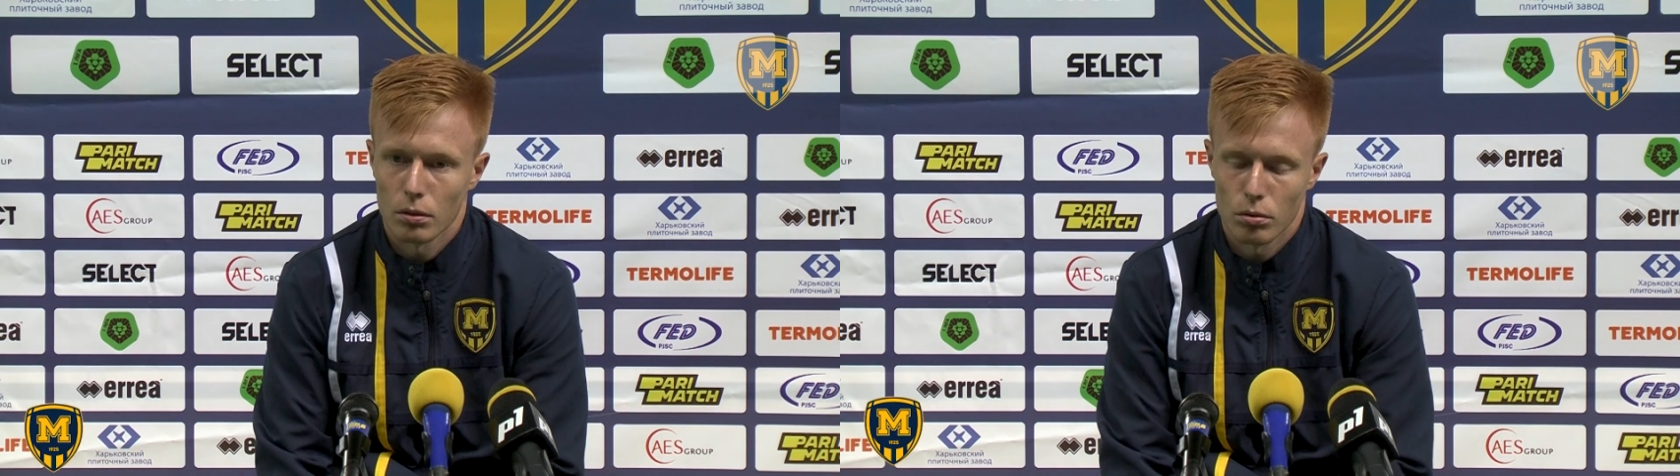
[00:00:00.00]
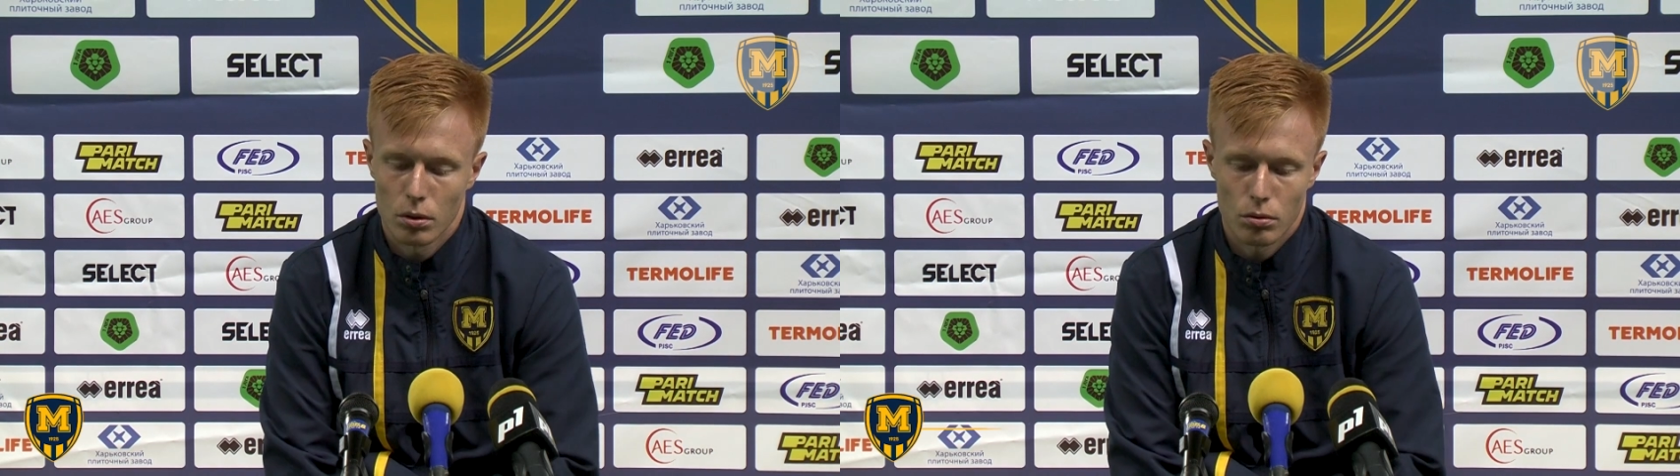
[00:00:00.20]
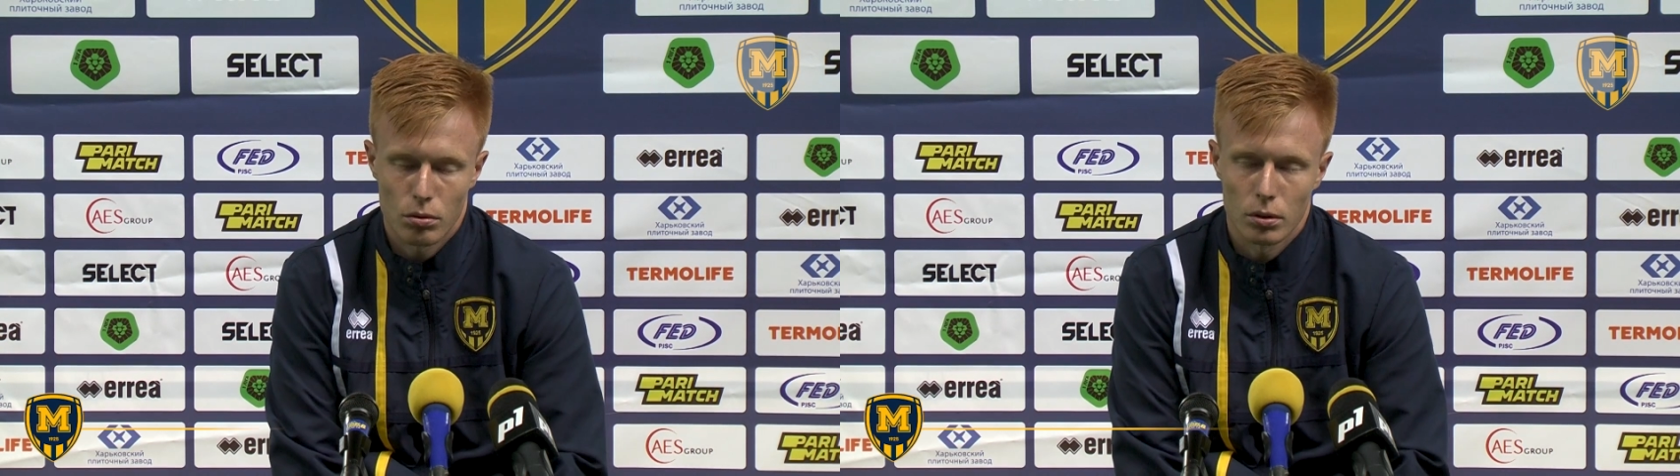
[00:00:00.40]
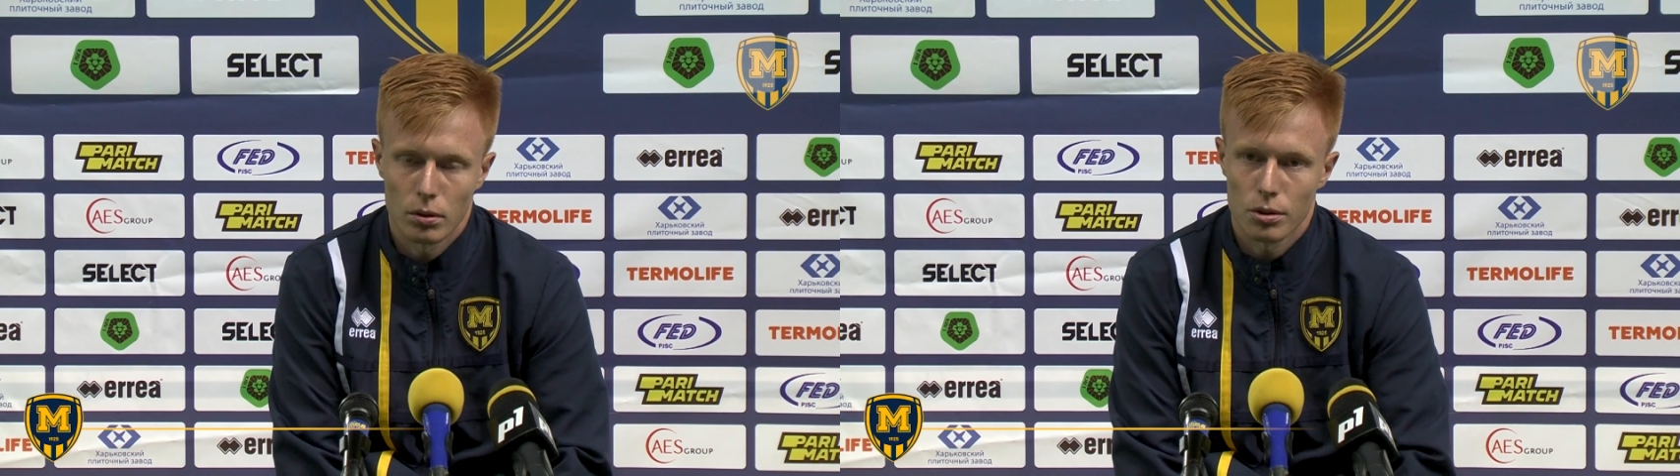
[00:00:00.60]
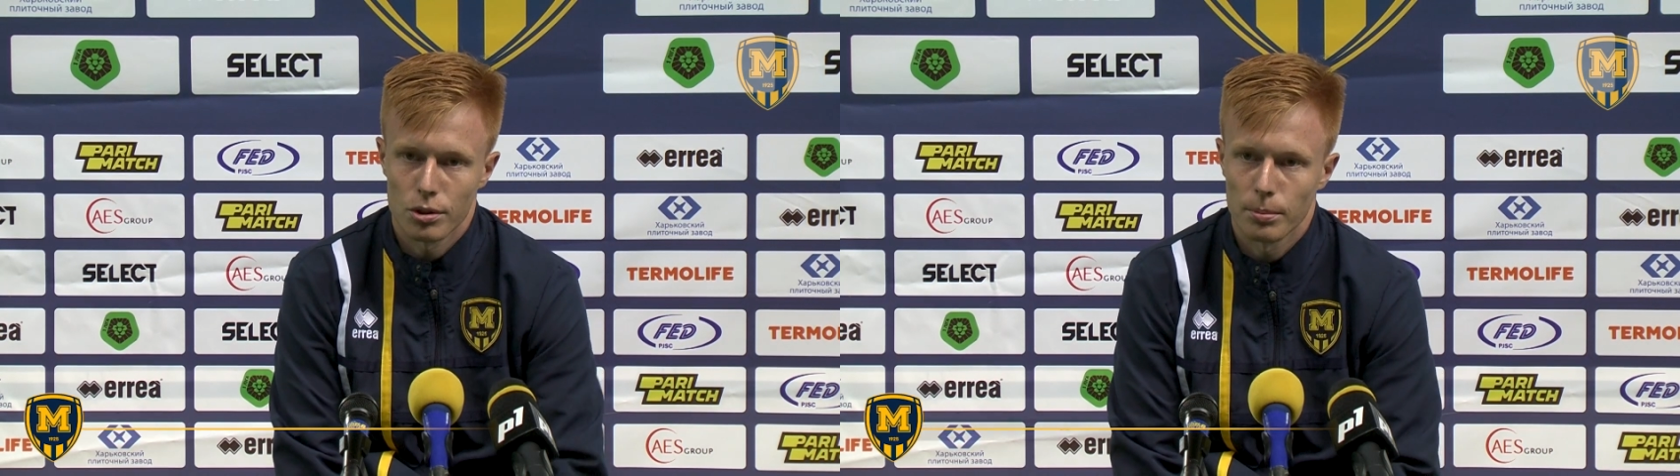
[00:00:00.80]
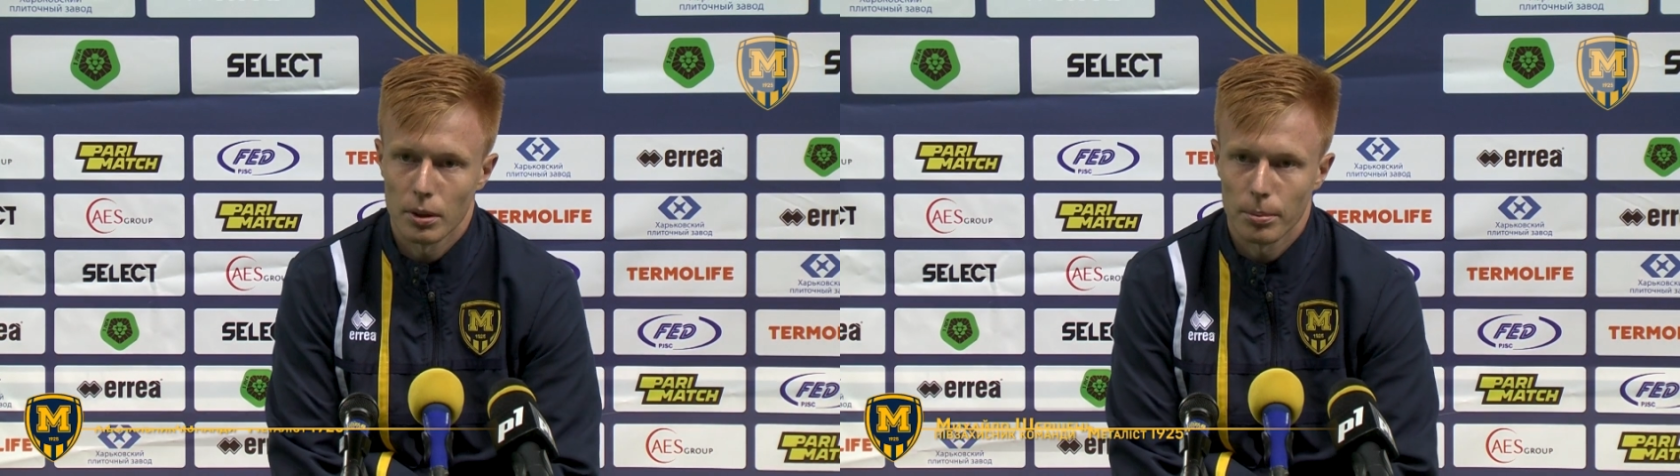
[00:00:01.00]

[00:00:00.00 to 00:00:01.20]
игру, которую они должны были